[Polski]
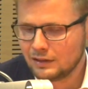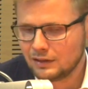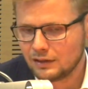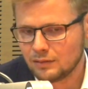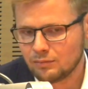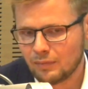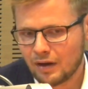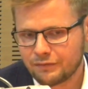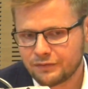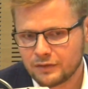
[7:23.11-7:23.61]

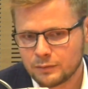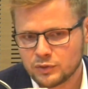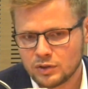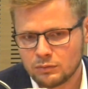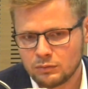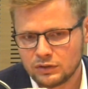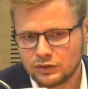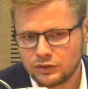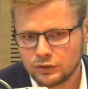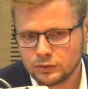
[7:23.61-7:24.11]
e, mafie
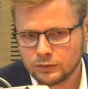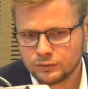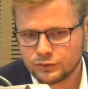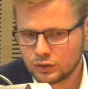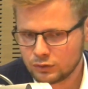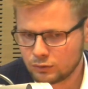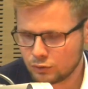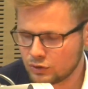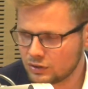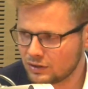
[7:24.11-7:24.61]
przemytników,
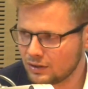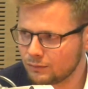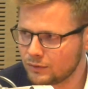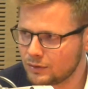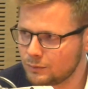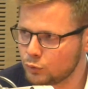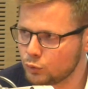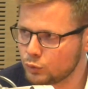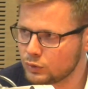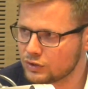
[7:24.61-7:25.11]
ci, którzy tam
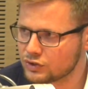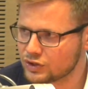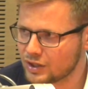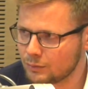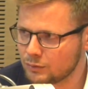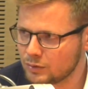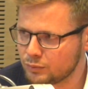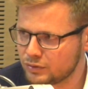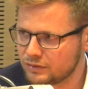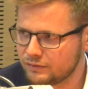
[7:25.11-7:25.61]
tymi
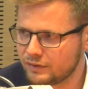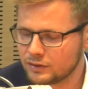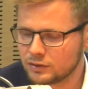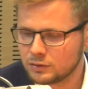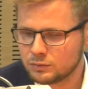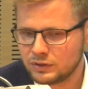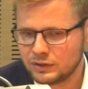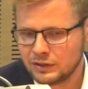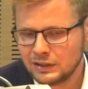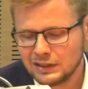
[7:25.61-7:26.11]
łódeczkami
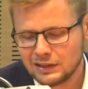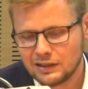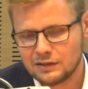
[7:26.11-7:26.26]
pływają i,